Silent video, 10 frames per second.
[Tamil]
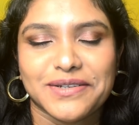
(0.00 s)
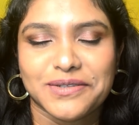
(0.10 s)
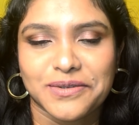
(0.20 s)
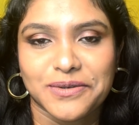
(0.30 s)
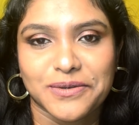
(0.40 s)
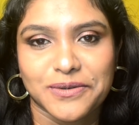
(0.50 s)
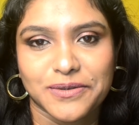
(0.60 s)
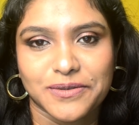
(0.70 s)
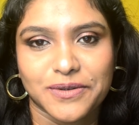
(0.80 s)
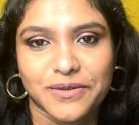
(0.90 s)
ஸோ
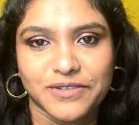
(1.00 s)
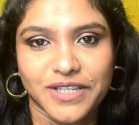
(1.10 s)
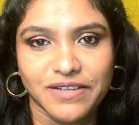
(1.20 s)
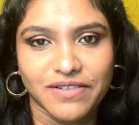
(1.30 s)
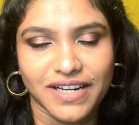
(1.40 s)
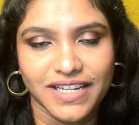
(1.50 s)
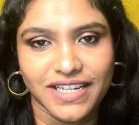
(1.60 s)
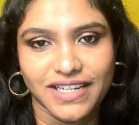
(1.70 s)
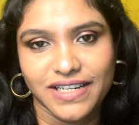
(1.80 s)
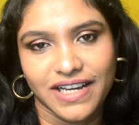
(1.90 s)

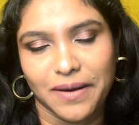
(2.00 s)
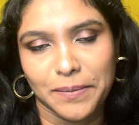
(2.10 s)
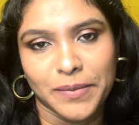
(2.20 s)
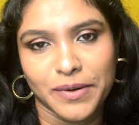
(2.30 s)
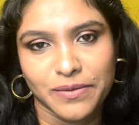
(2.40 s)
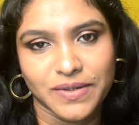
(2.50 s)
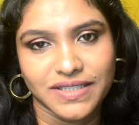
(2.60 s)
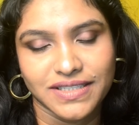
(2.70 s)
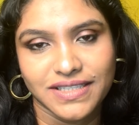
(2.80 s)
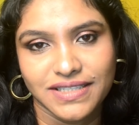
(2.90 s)
தீபாவளிக்கு அப்புறம்
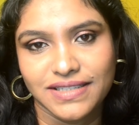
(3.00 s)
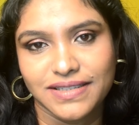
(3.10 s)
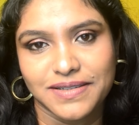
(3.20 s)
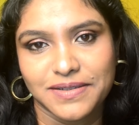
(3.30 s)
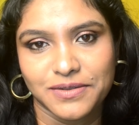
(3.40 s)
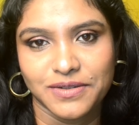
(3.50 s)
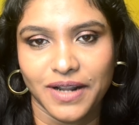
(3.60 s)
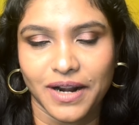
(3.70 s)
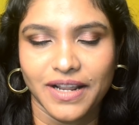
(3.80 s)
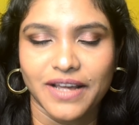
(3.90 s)
வந்து
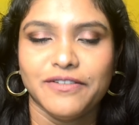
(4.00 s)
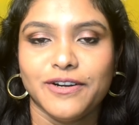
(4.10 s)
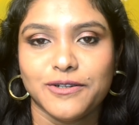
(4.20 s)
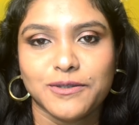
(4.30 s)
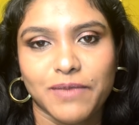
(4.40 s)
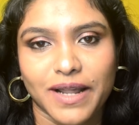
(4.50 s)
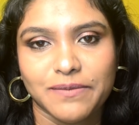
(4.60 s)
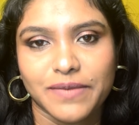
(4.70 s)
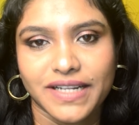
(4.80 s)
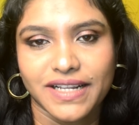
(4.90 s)
நிறைய வீடியோஸ்
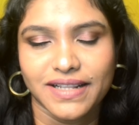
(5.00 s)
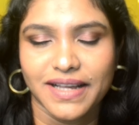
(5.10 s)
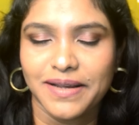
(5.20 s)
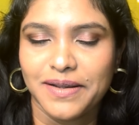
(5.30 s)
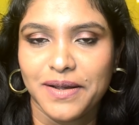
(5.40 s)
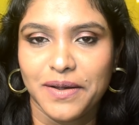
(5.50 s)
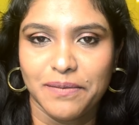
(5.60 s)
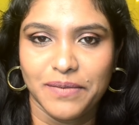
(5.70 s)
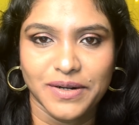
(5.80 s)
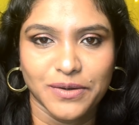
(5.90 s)
பிளான் பண்ணியிருந்தேன்
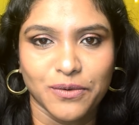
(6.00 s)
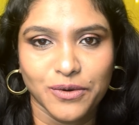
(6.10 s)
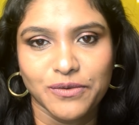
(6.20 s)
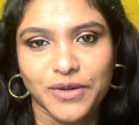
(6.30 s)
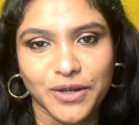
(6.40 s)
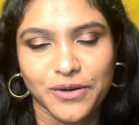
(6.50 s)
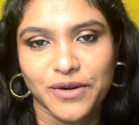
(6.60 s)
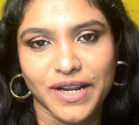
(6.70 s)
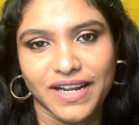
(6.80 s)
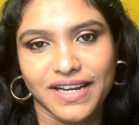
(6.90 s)
பட் ஒரு வீடியோ
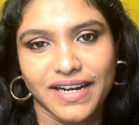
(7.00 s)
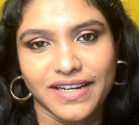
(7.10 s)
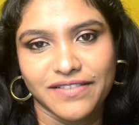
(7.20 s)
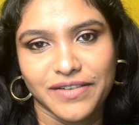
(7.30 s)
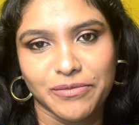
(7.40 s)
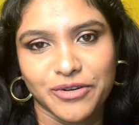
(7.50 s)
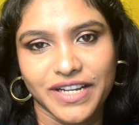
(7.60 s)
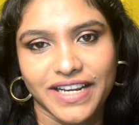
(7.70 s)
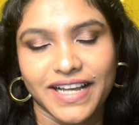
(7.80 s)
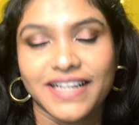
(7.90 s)
கூட என்னால் எடுக்கவே
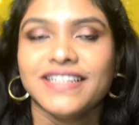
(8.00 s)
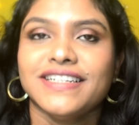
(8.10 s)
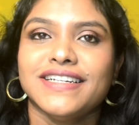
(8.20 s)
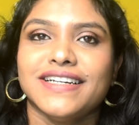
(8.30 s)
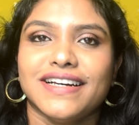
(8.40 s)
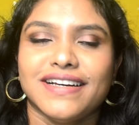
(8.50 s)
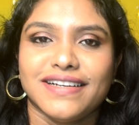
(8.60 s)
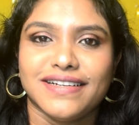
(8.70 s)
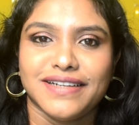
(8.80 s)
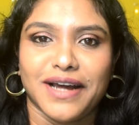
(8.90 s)
முடியல
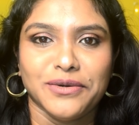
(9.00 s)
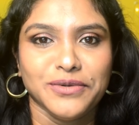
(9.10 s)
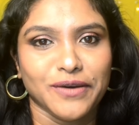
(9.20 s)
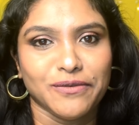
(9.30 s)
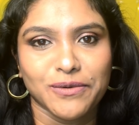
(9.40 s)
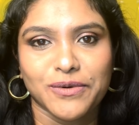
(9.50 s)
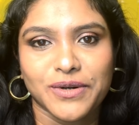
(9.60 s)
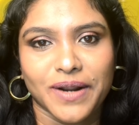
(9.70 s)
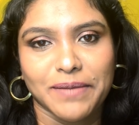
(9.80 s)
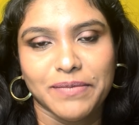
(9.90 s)
நானும் எவ்வளவோ
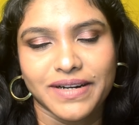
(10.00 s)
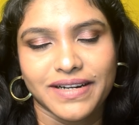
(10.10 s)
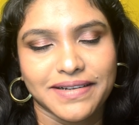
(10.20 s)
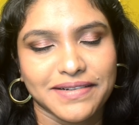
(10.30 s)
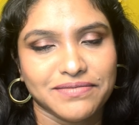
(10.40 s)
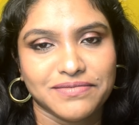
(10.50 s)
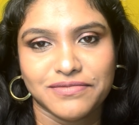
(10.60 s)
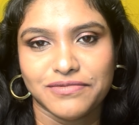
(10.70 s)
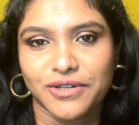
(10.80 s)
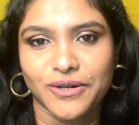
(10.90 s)
ட்ரை பண்ணேன்
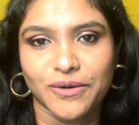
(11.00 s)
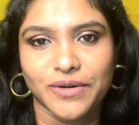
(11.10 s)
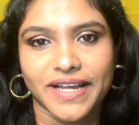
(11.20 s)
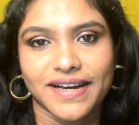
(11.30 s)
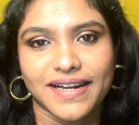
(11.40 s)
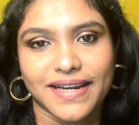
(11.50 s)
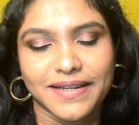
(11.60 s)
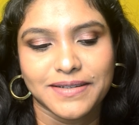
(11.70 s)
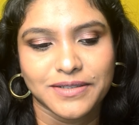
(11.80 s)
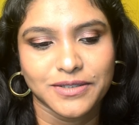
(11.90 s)
ஒர்க் அவுட்டே ஆகலை
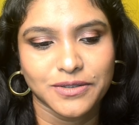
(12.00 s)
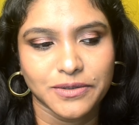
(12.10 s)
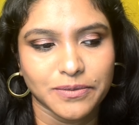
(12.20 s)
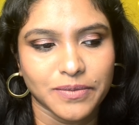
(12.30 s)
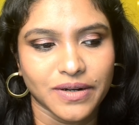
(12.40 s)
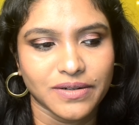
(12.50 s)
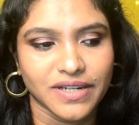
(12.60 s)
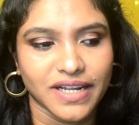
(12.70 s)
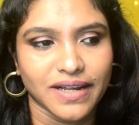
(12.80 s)
ஸோ போன